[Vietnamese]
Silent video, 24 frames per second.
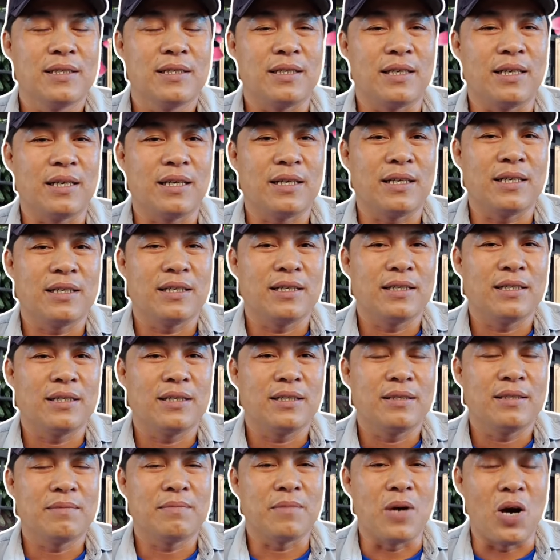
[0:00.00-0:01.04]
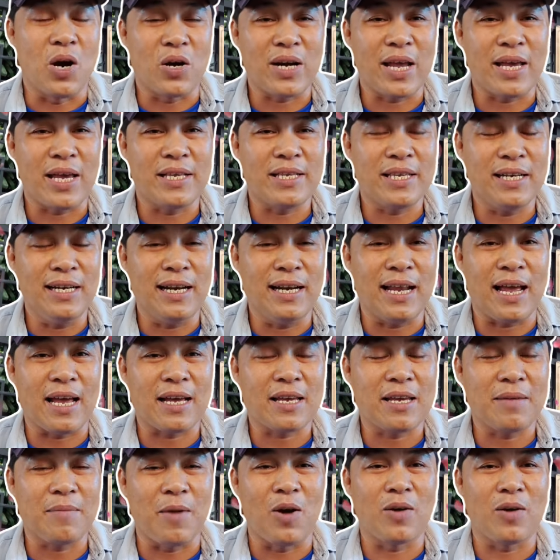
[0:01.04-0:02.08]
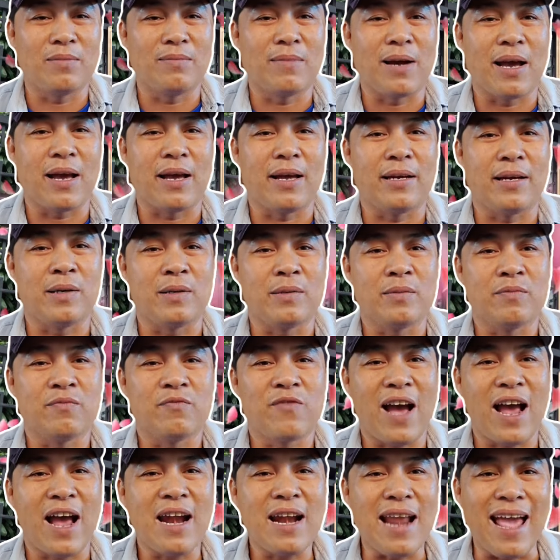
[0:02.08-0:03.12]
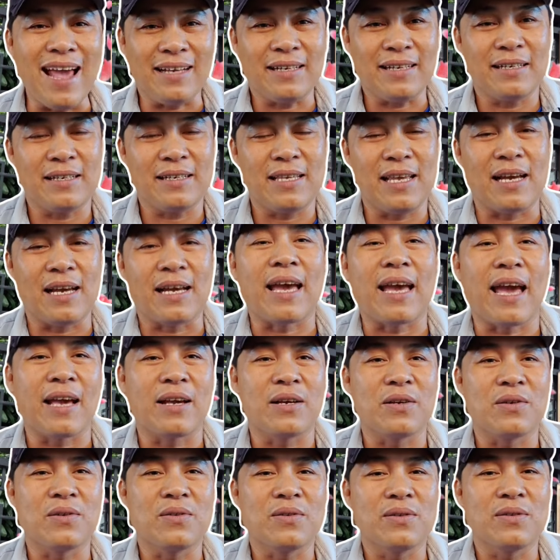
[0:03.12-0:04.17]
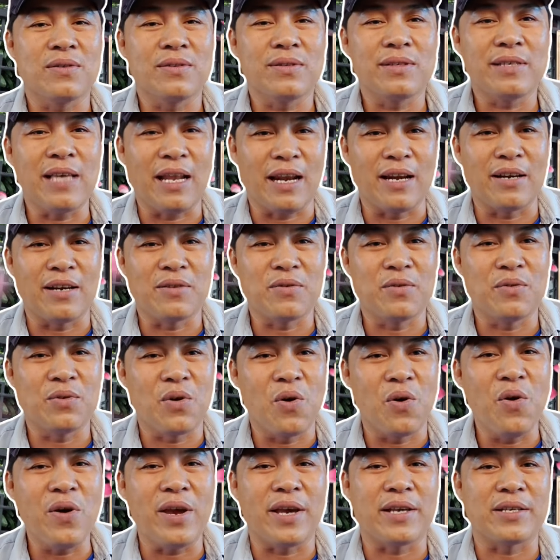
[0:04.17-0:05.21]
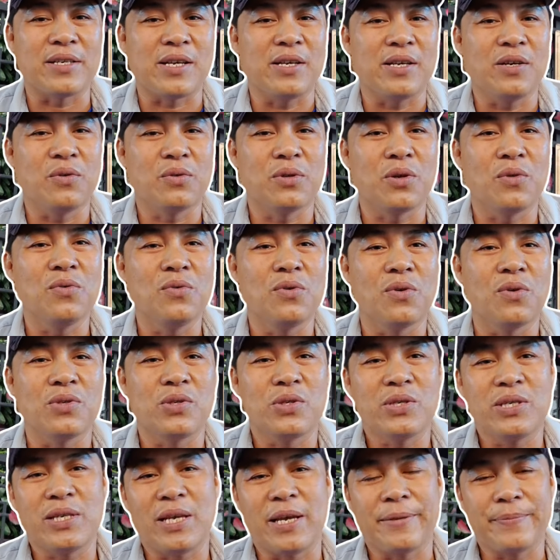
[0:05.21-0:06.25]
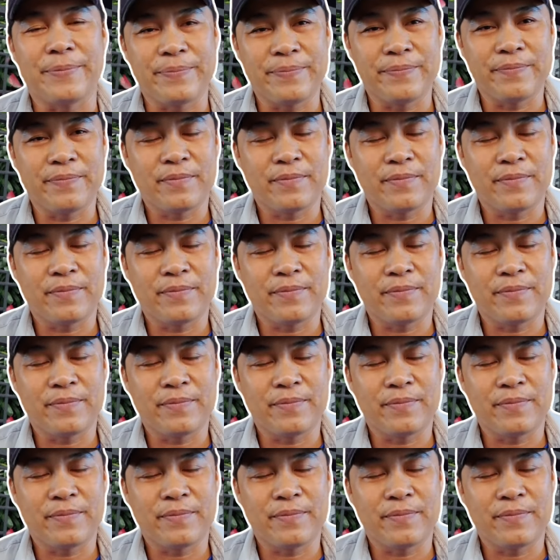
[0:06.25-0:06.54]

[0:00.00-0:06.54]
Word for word: à, bọn này chính là cái bọn mà phá nát đi gia can gia đình của cố nghệ sĩ ưu tú cô chú chị